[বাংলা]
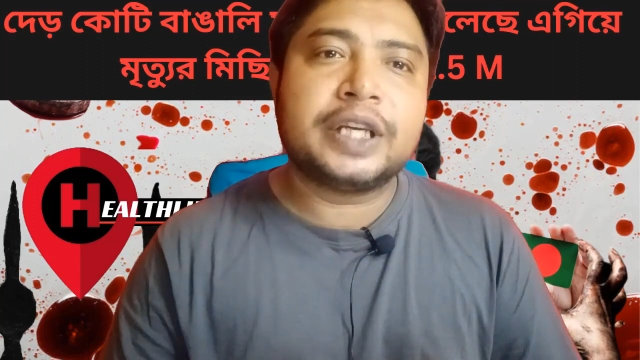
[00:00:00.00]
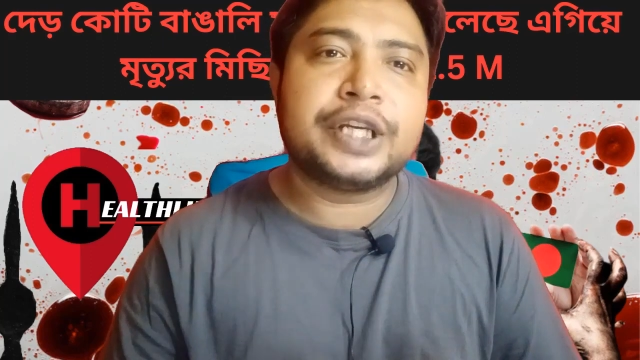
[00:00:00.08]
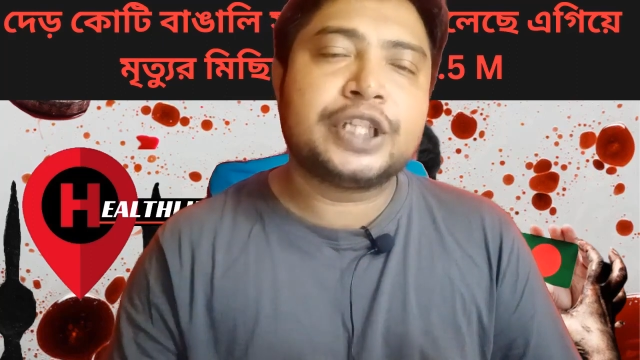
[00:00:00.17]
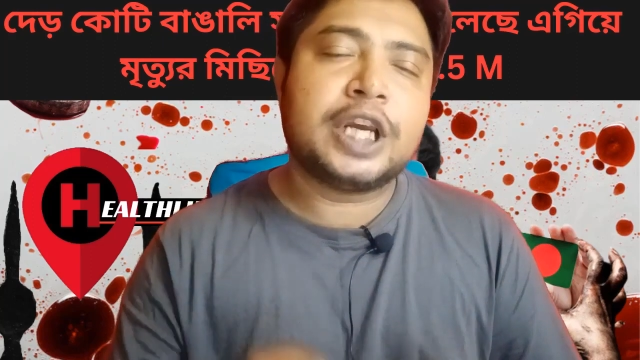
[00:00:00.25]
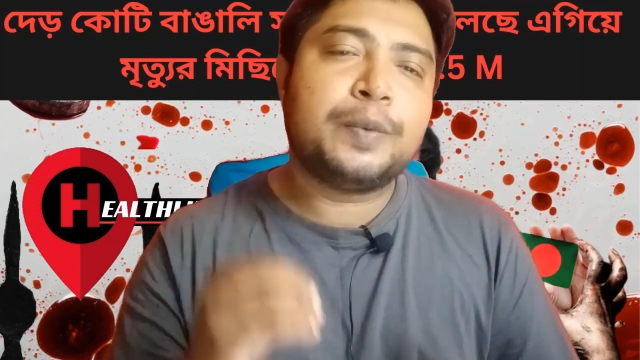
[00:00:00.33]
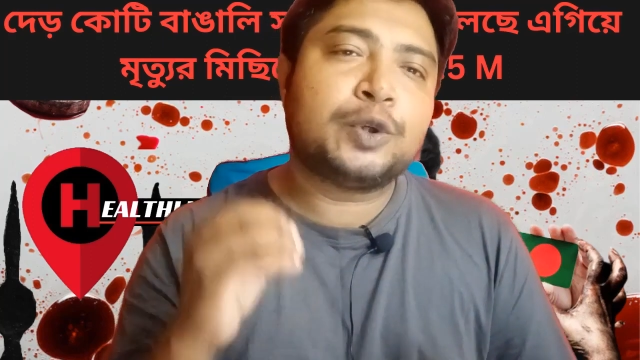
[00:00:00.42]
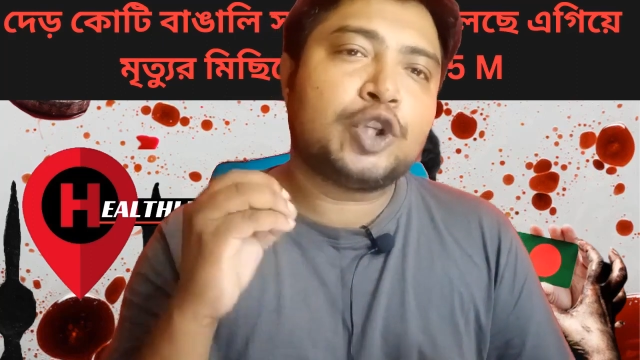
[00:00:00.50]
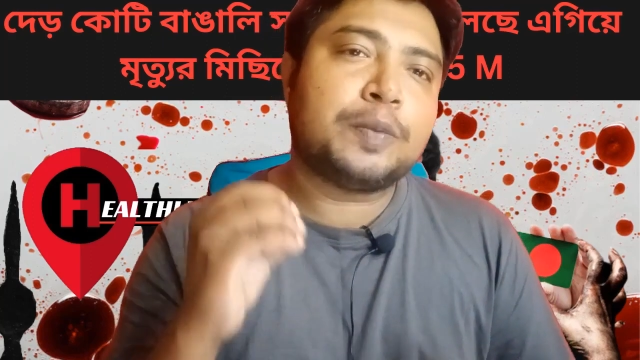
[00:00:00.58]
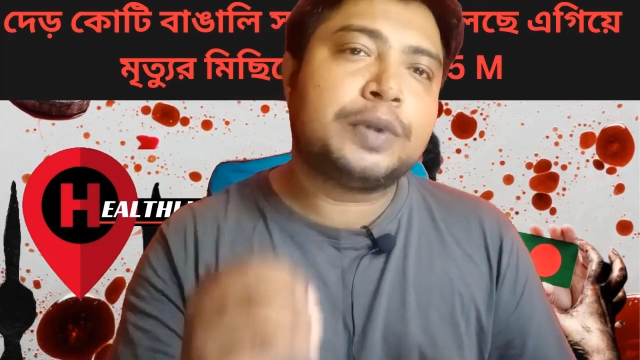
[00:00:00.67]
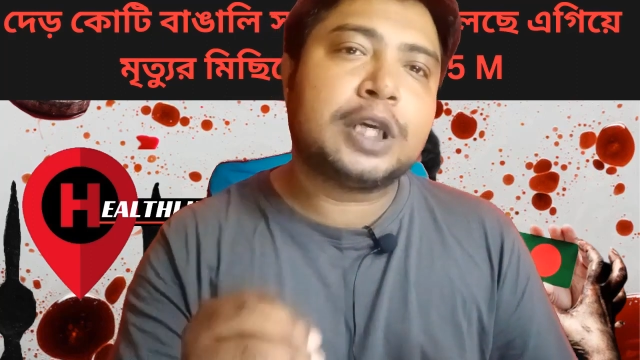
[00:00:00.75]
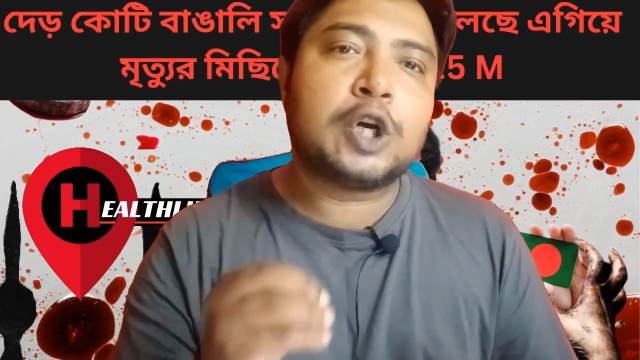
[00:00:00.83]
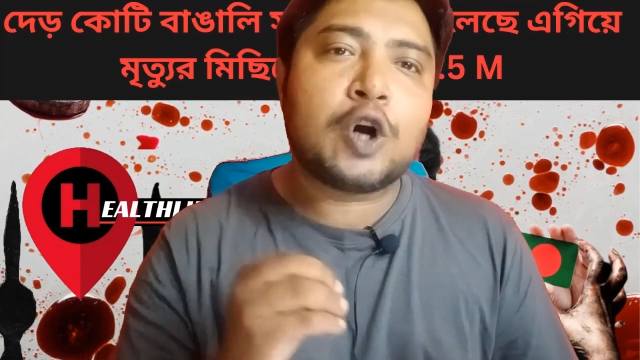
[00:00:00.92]
চিকিৎসা এবং
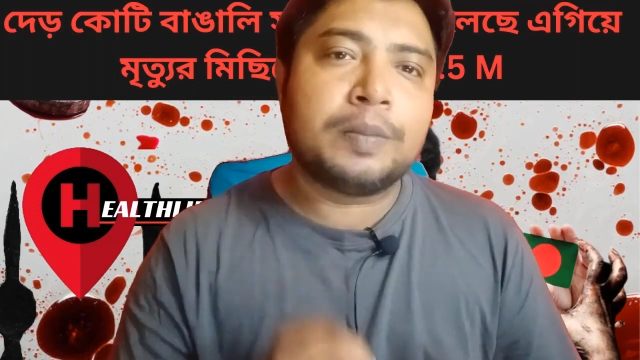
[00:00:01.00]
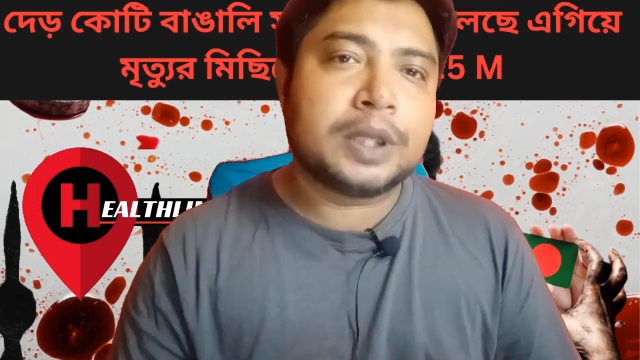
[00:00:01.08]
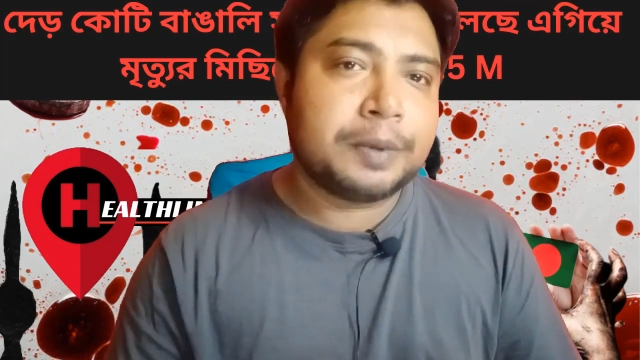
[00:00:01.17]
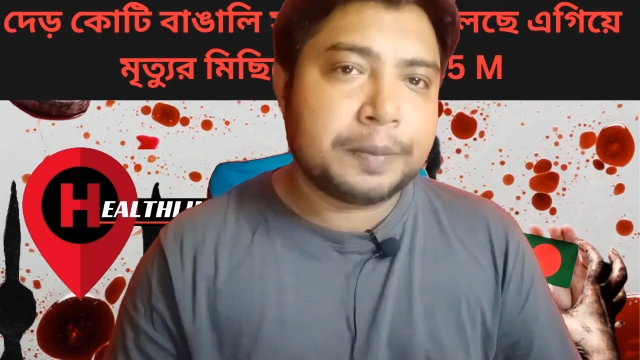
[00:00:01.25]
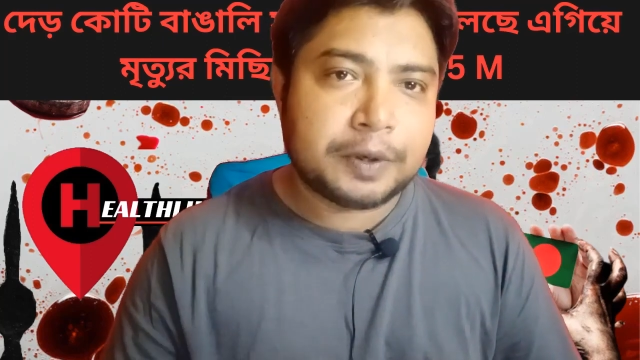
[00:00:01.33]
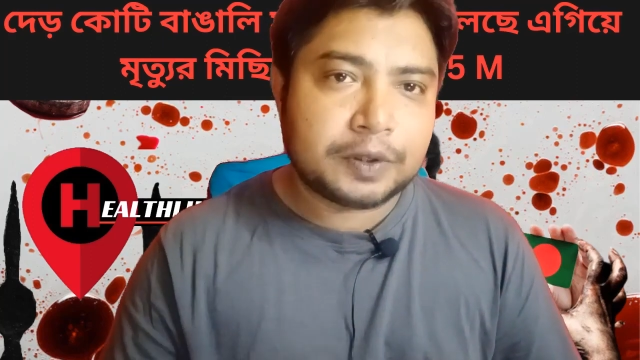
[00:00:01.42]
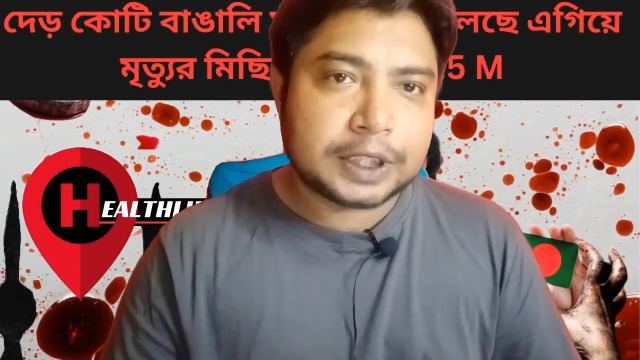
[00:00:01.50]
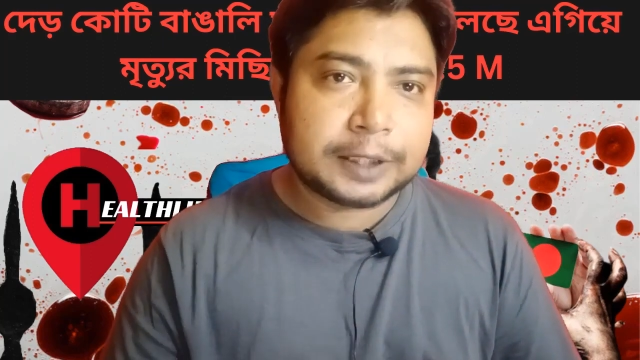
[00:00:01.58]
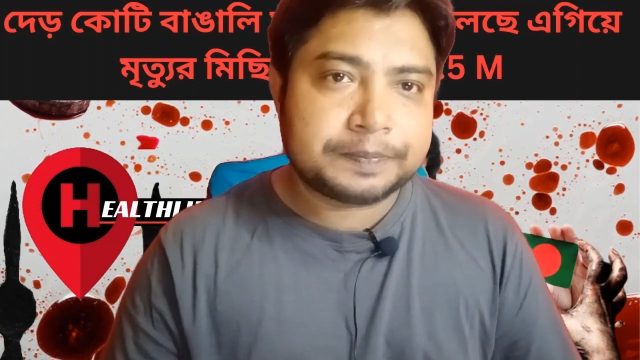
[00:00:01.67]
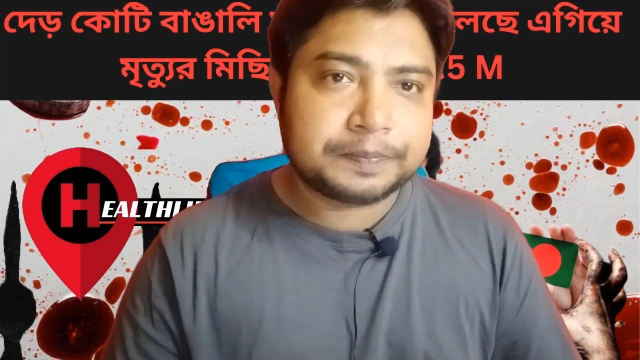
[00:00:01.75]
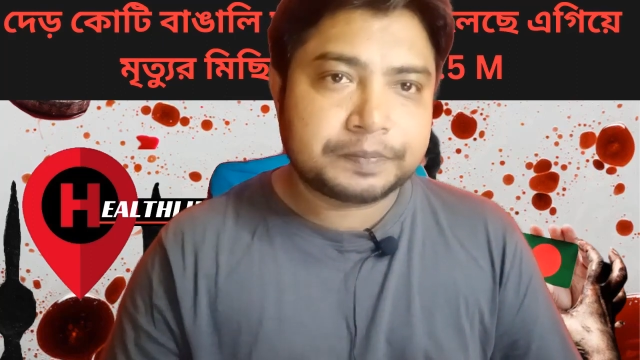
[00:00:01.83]
সব থেকে কম দামে পাওয়া যায়